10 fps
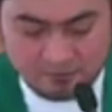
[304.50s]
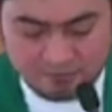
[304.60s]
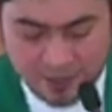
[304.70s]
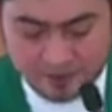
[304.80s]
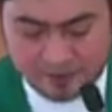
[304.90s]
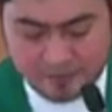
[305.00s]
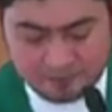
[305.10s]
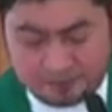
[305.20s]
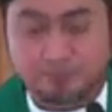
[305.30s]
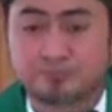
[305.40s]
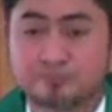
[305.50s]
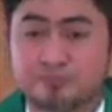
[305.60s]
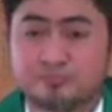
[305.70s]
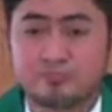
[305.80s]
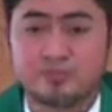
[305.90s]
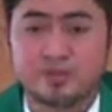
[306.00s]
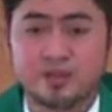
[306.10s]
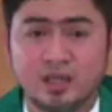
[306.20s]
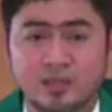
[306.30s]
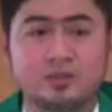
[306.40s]
Pero,
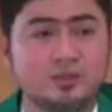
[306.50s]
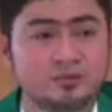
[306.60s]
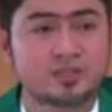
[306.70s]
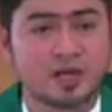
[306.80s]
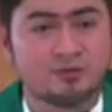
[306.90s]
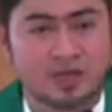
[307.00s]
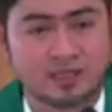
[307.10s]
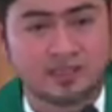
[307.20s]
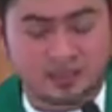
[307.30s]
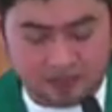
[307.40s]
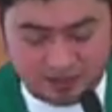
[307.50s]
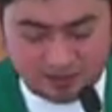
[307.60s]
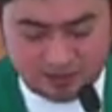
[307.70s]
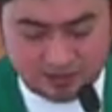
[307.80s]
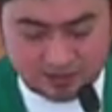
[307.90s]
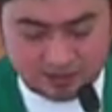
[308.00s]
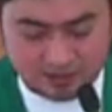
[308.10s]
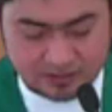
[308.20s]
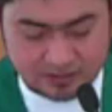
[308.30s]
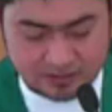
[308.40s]
ito yung tawag
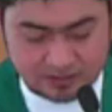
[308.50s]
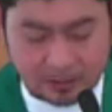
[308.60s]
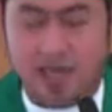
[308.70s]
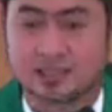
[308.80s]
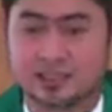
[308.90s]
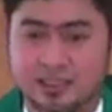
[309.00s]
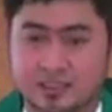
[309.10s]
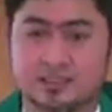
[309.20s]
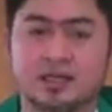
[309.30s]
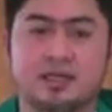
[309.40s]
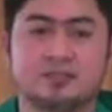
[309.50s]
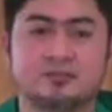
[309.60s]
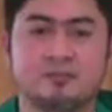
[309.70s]
sa atin. Ano?